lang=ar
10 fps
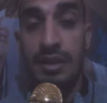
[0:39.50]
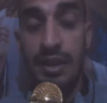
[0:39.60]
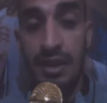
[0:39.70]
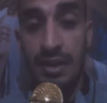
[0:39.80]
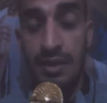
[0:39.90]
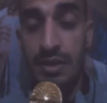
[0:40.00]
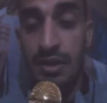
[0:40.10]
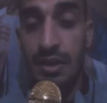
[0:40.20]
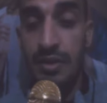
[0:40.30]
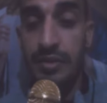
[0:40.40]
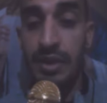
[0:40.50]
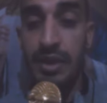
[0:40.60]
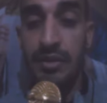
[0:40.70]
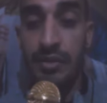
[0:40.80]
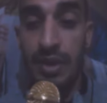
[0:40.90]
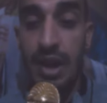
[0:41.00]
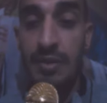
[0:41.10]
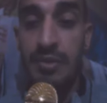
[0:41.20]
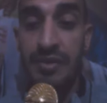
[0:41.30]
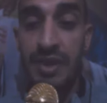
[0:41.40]
تاني إصحاح في الفرح
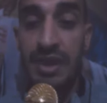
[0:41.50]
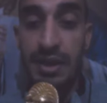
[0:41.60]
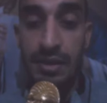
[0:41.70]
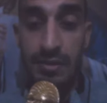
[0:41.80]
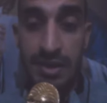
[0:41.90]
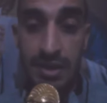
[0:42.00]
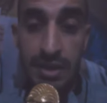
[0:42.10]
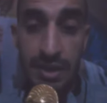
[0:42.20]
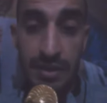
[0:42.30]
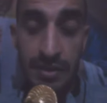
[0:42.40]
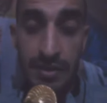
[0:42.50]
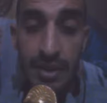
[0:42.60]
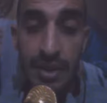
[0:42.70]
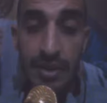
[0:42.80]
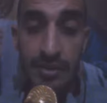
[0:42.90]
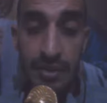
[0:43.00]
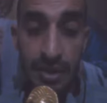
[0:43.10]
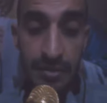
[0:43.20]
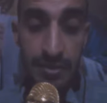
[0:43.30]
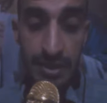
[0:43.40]
بفكر المسيح في لب